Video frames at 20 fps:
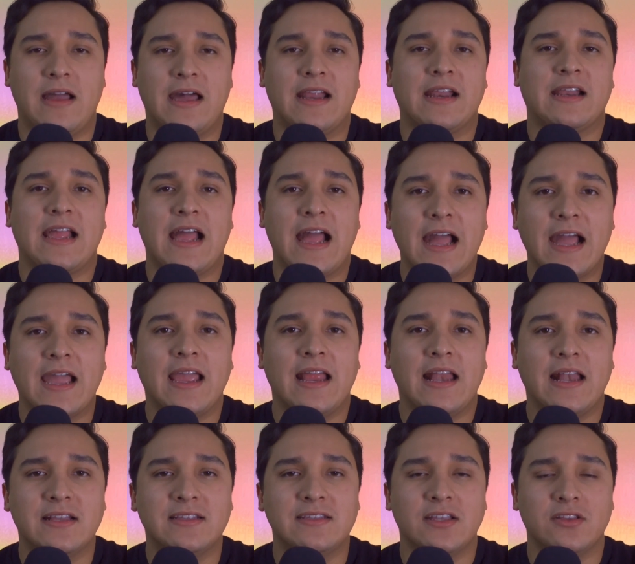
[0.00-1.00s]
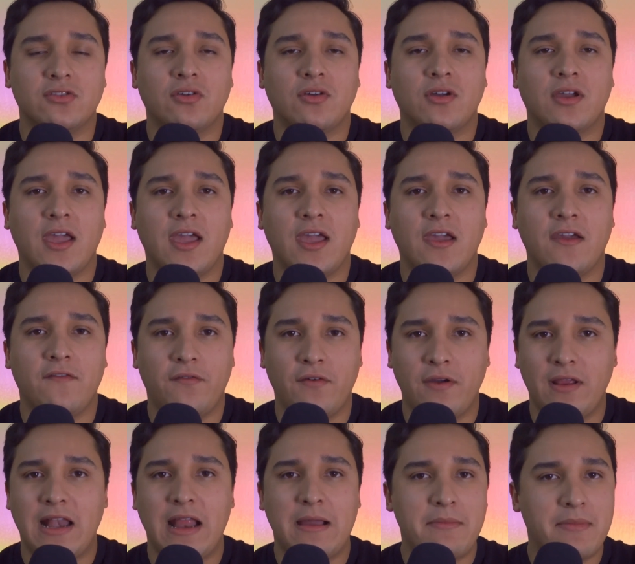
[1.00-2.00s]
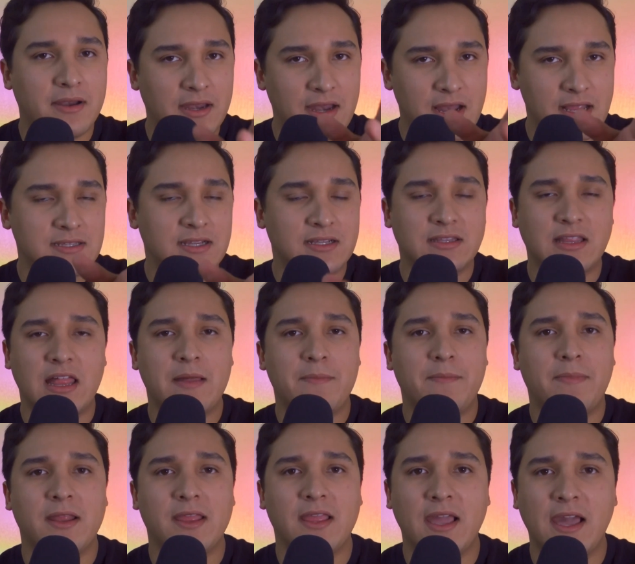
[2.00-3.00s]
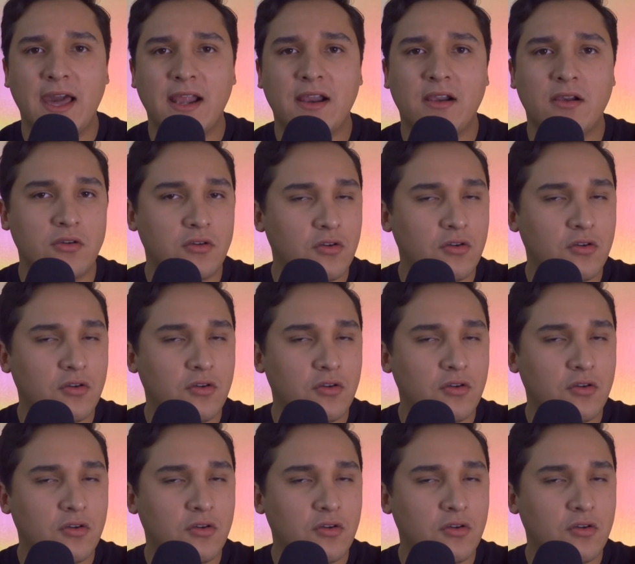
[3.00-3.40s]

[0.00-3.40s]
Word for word: Arcángel siento que fue la manera acertada para llegar.